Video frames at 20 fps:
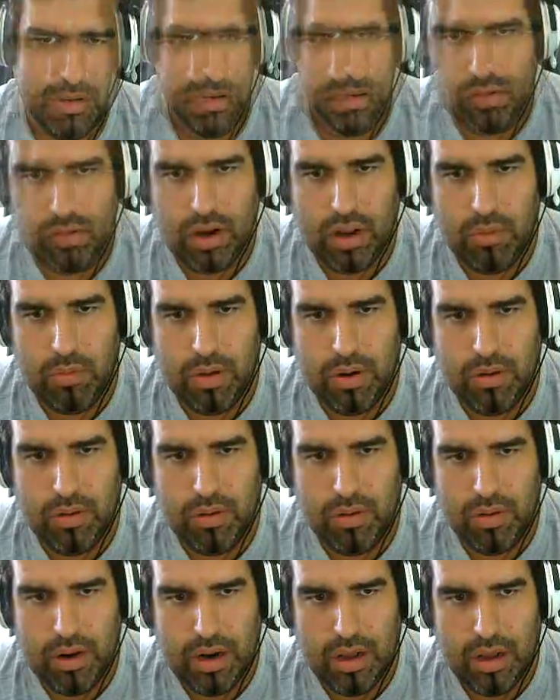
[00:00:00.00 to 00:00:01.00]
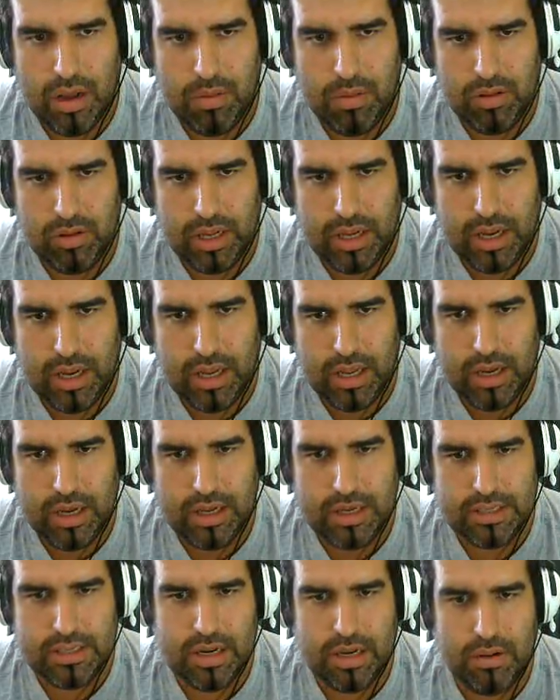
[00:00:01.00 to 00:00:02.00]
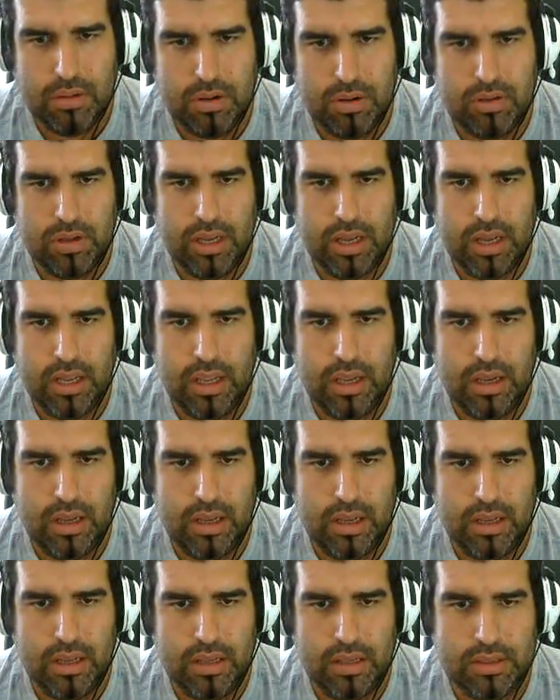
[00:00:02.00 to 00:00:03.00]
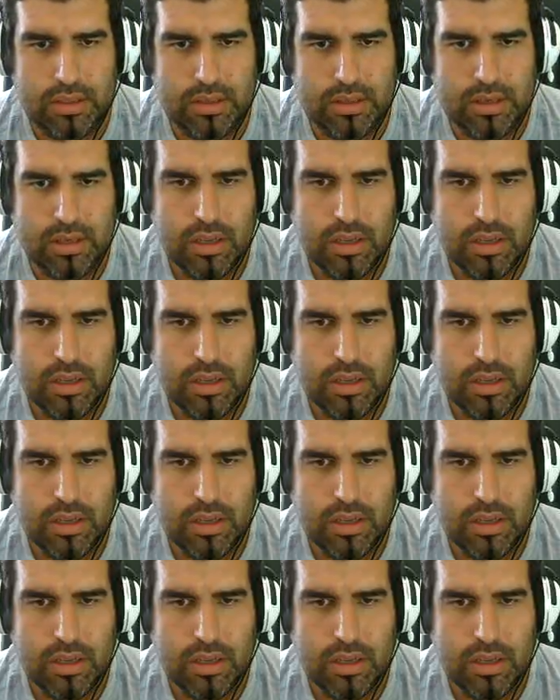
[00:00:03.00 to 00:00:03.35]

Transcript: No, al agua no. Al agua no te caigas. Al agua no te caigas.